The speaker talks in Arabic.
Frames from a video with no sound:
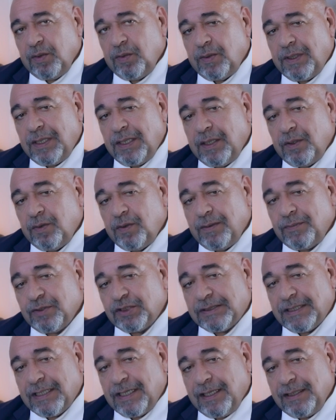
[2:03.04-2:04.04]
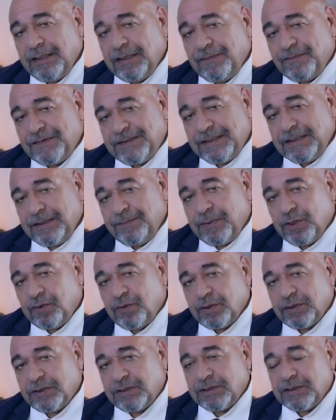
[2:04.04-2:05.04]
وهو مصطلح نفسي
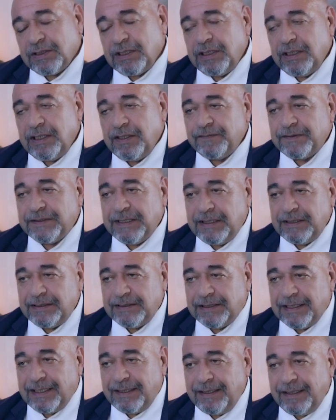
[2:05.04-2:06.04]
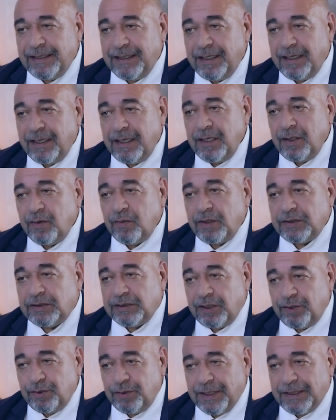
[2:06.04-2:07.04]
بخص النفس الإنسانية
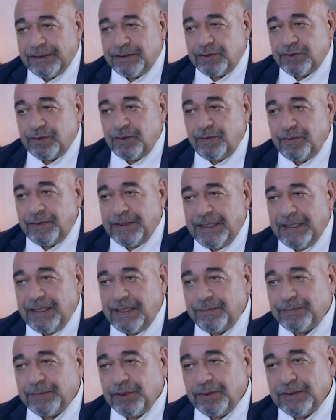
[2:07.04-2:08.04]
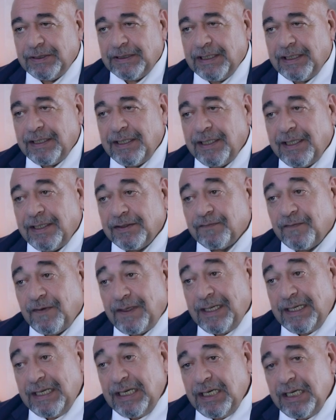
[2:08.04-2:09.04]
والتغيرات السلوكية اللي بتحدث على
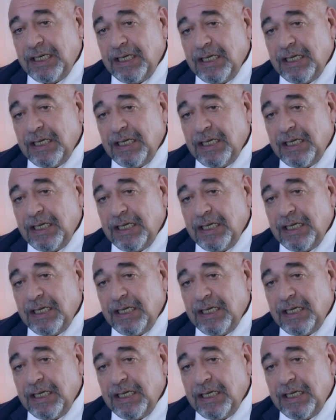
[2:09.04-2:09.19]
الأطفال